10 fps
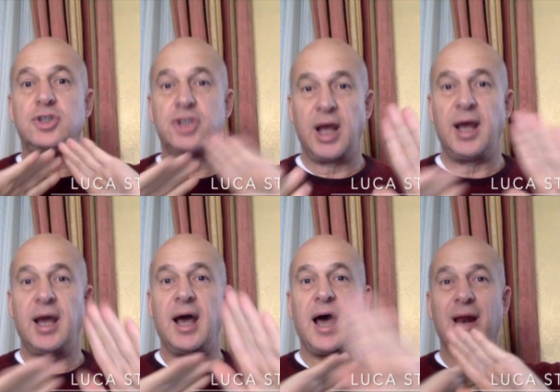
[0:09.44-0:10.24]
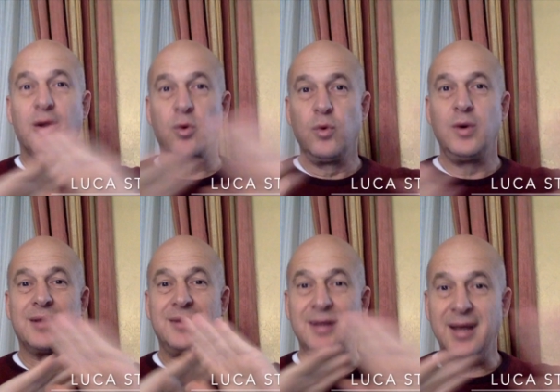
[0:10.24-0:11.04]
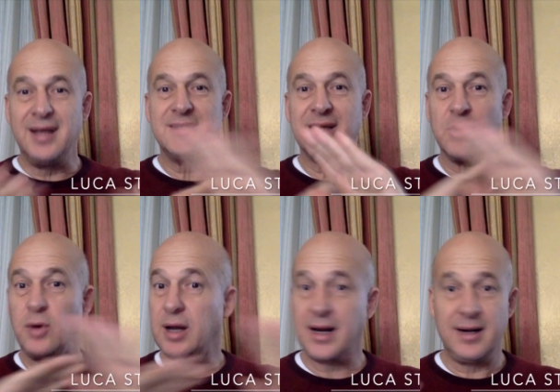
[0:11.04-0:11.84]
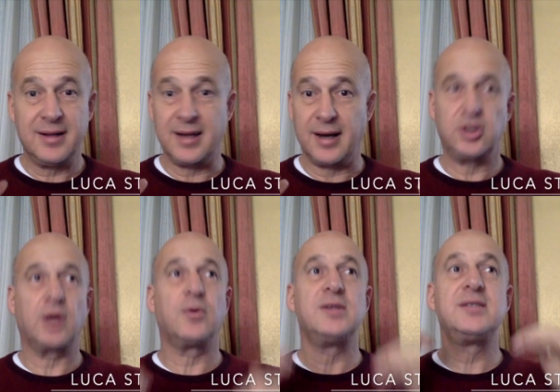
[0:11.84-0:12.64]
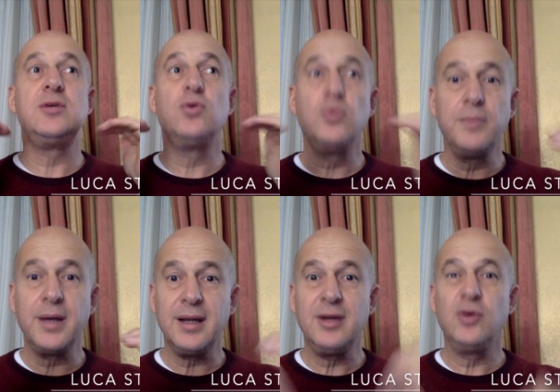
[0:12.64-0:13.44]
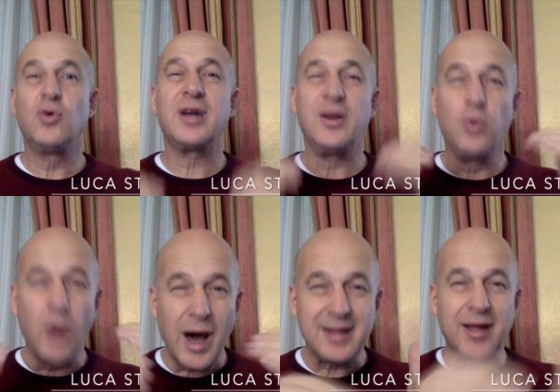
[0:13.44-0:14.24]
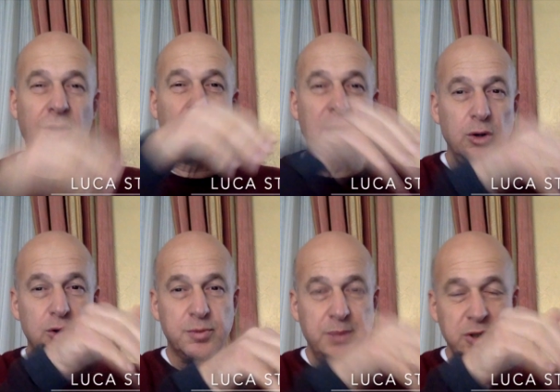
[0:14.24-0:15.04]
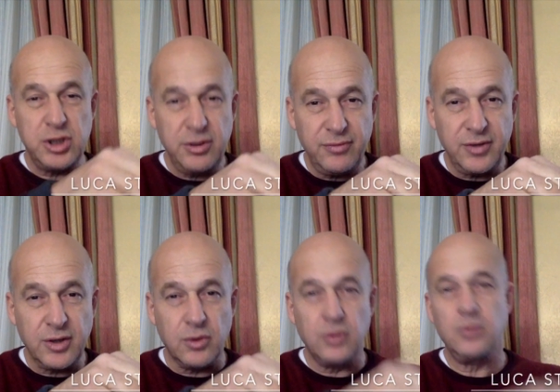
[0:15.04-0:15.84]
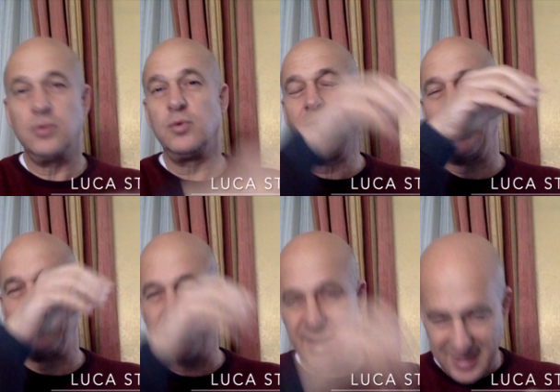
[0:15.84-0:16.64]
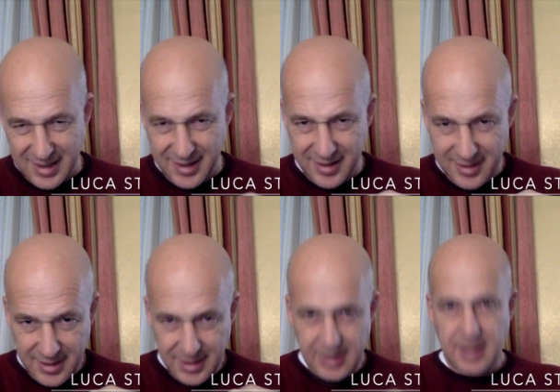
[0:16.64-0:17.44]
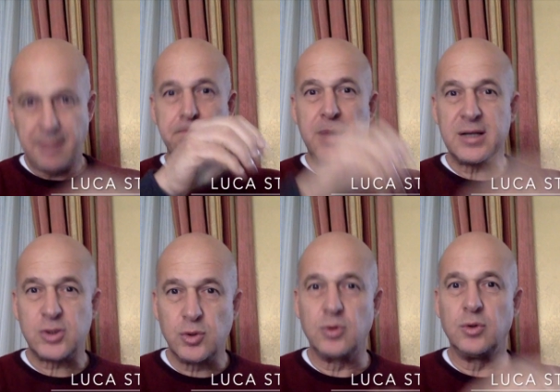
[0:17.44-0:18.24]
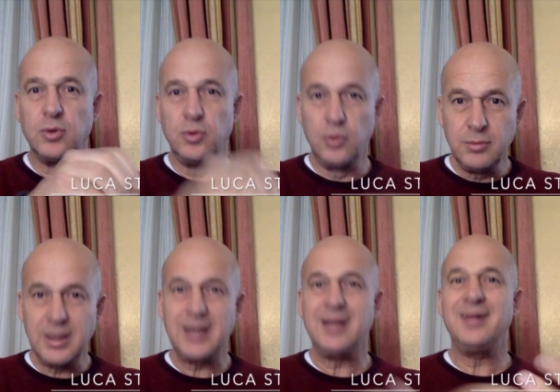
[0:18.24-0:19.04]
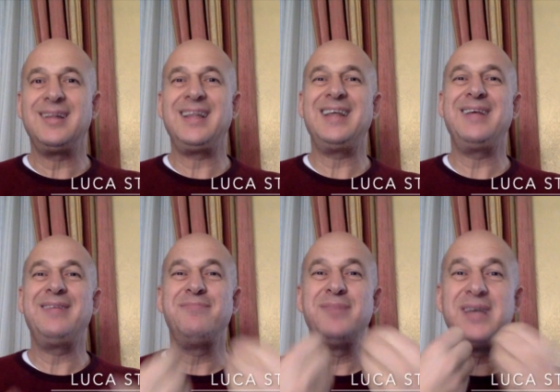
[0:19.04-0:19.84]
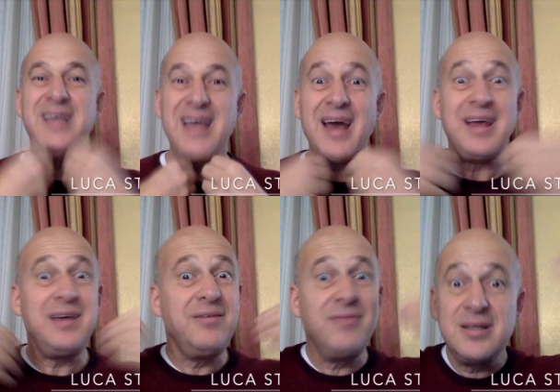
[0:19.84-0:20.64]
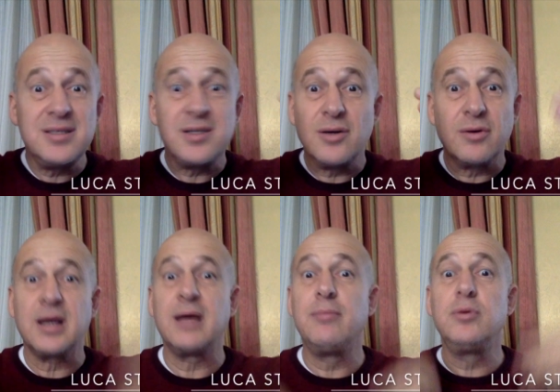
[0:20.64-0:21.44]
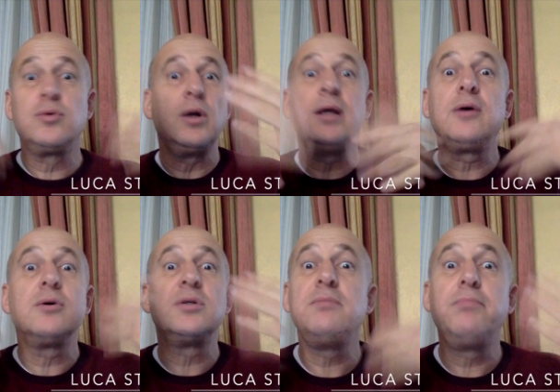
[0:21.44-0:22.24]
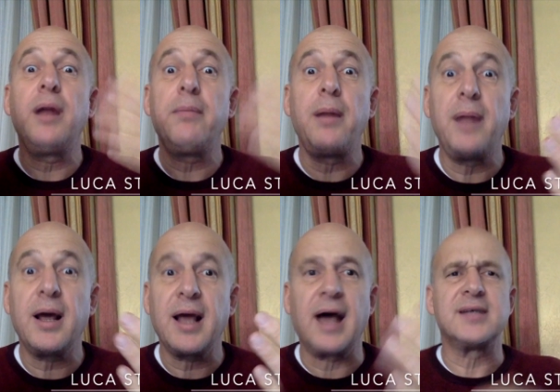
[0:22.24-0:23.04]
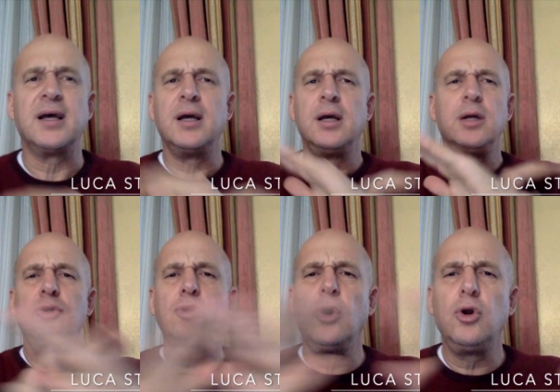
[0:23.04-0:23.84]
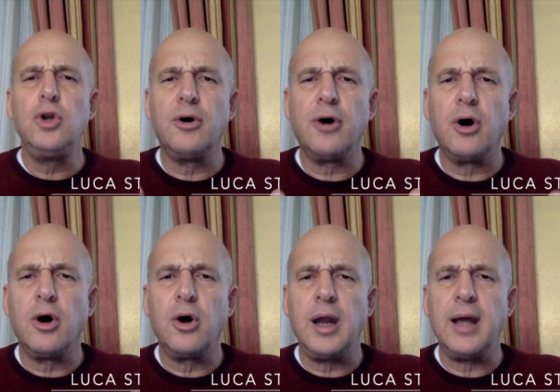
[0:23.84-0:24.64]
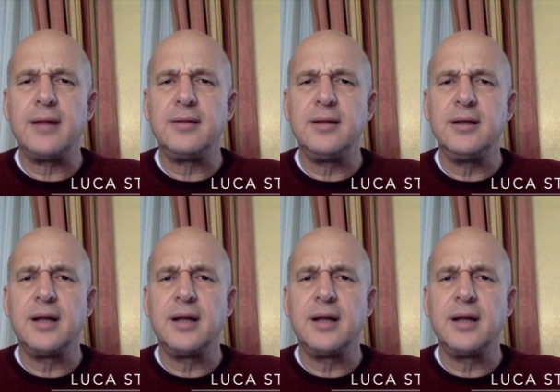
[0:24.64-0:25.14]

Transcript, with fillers: c'è alcuna attinenza con la realtà. Cioè questi numeri non riguardano nello specifico una fiera, ma sono numeri di mia invenzione che butto lì così bla bla bla a casa. Non li ho letti